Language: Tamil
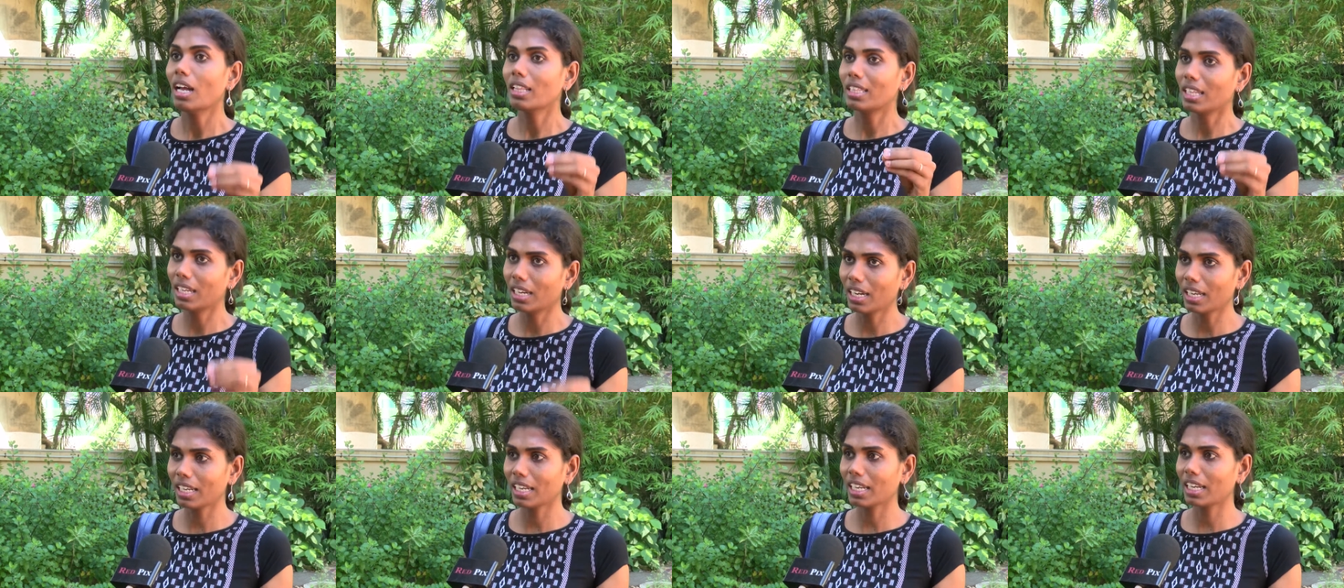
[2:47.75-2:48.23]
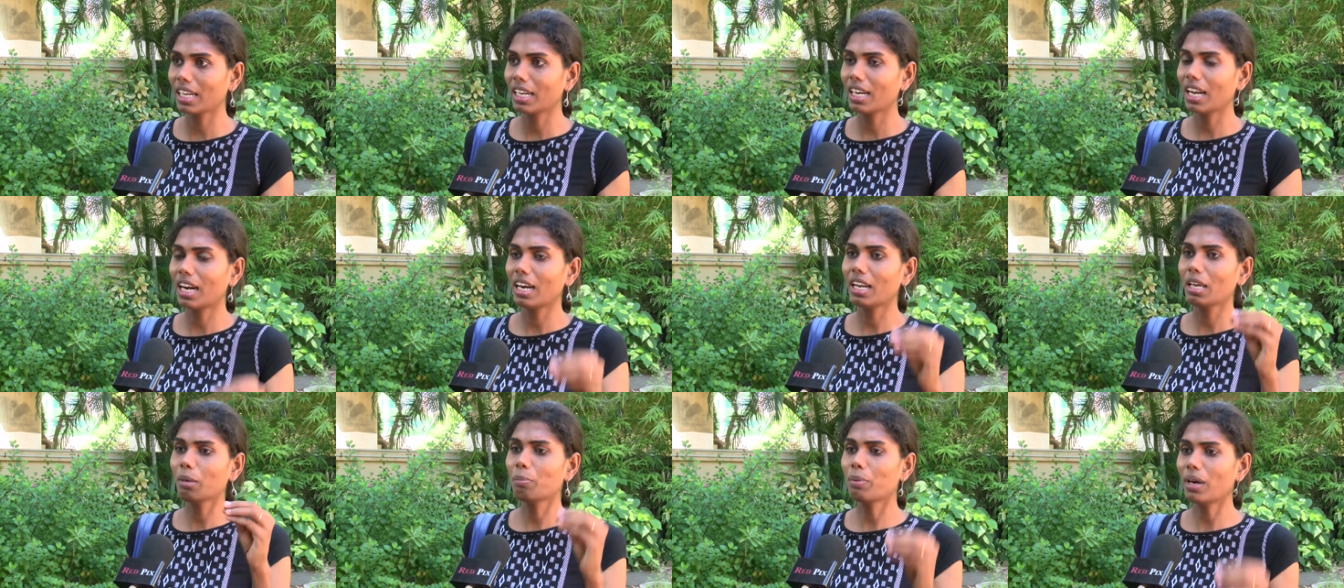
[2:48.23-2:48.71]

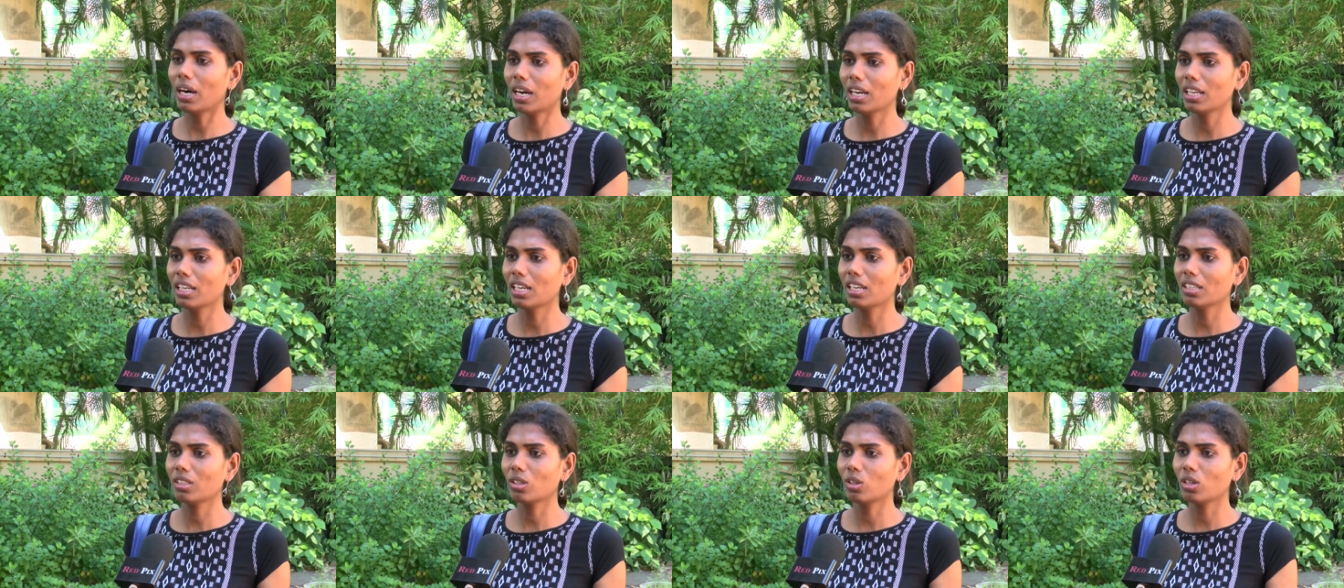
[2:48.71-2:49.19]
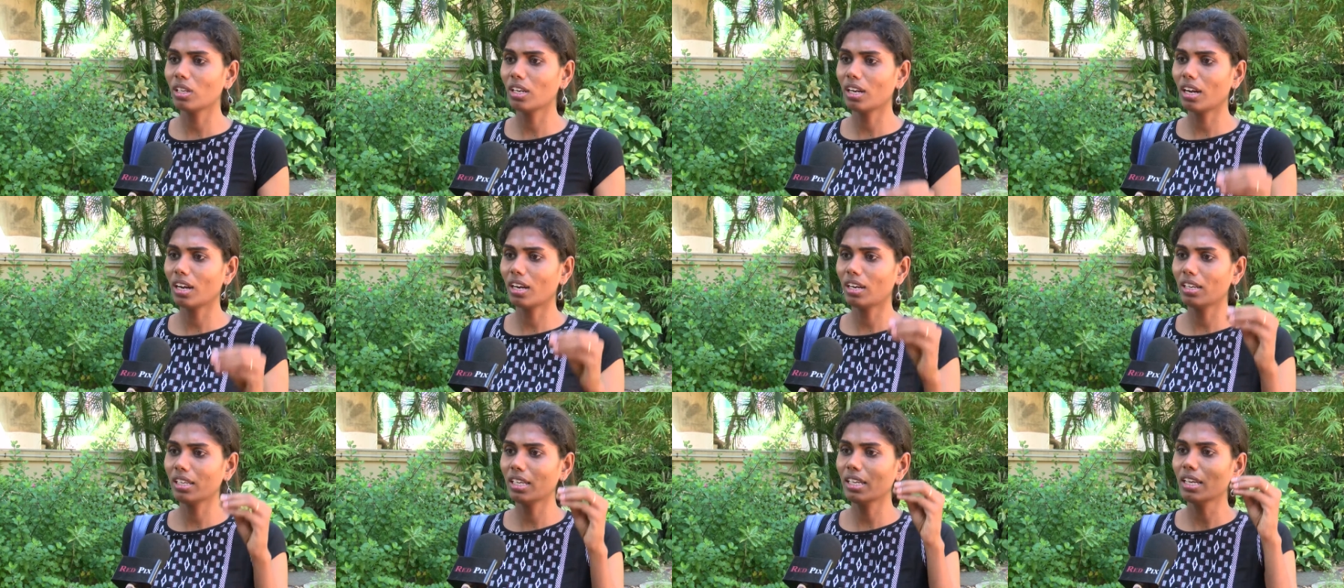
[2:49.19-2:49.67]
திருநங்கைகள்னாலே பாலியல்
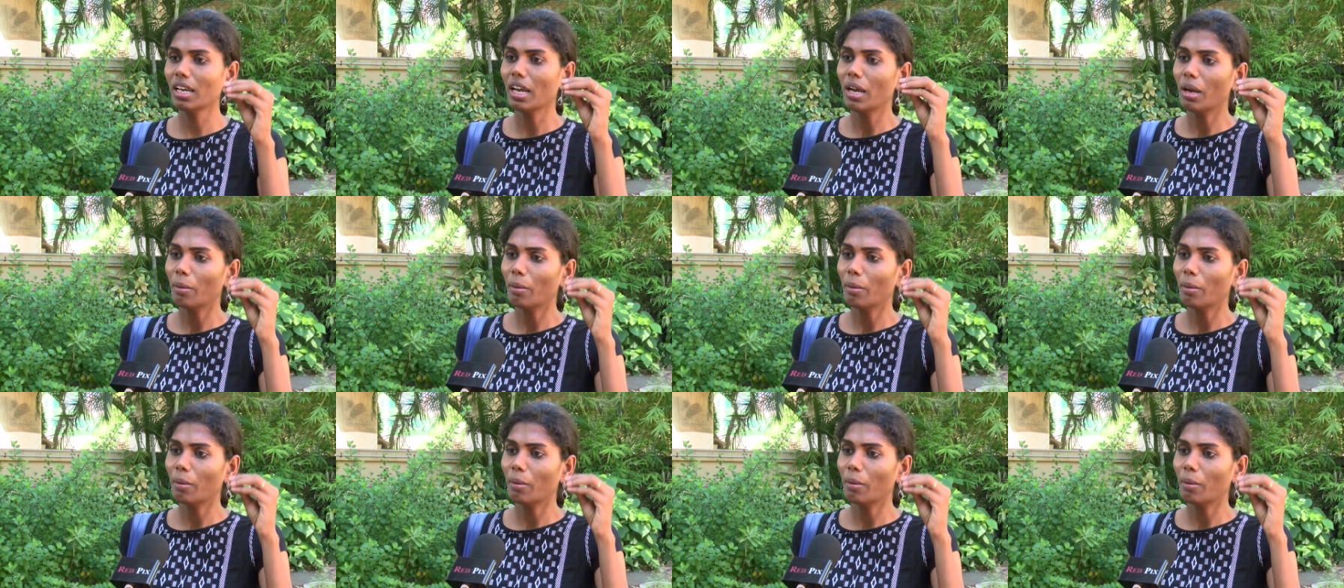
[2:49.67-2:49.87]
தொழிலாளி